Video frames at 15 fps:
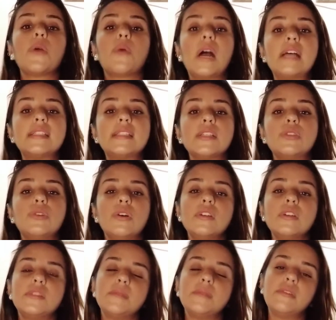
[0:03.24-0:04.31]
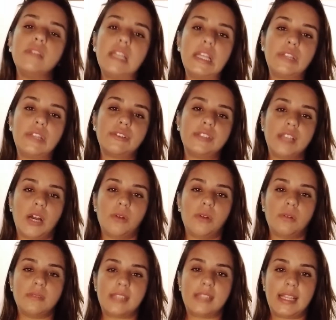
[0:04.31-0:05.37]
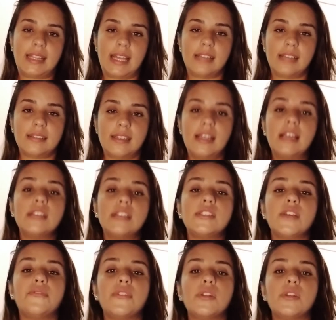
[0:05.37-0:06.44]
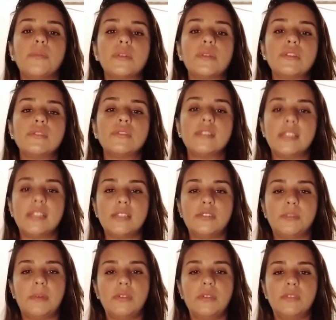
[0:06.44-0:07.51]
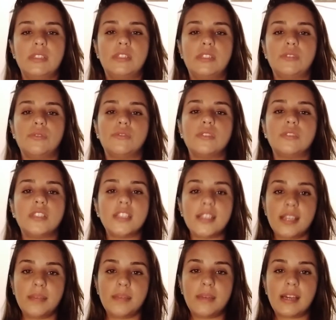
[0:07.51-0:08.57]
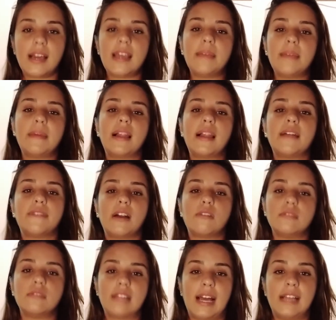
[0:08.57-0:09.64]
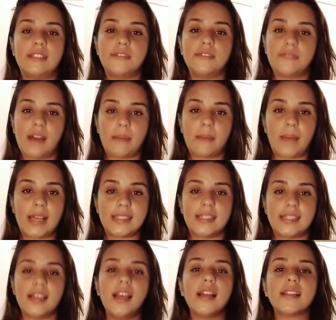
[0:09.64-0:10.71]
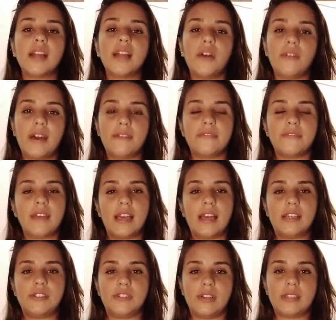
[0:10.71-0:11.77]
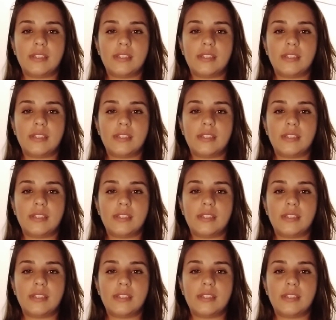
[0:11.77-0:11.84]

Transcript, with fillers: Quase 2 mil litros de álcool 70 já foram produzidos pelo Instituto de Química e pela Faculdade de Farmácia da UFRJ.